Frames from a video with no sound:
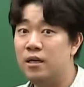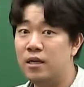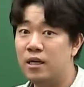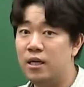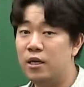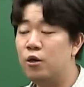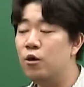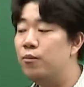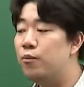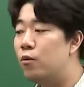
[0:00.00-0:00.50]

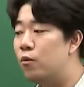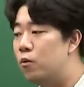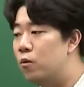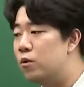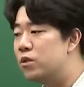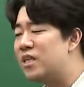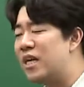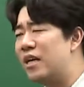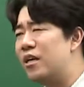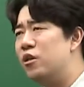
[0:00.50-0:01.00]
그러니까 이거
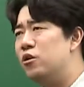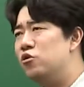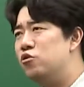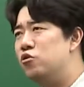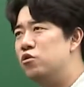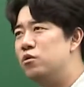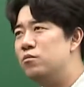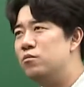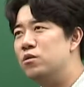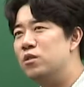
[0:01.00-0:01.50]
보고 작년
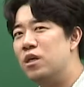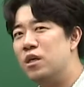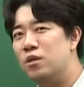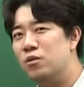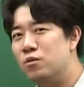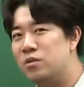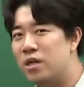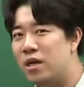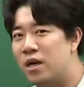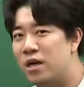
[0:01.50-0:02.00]
수능 문제가
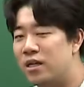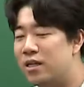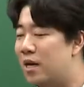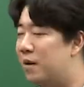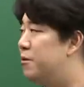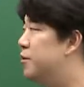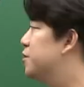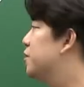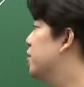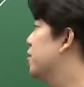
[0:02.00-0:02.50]
또 생각이
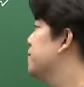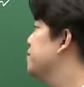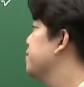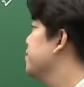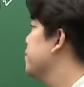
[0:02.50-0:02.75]
나면서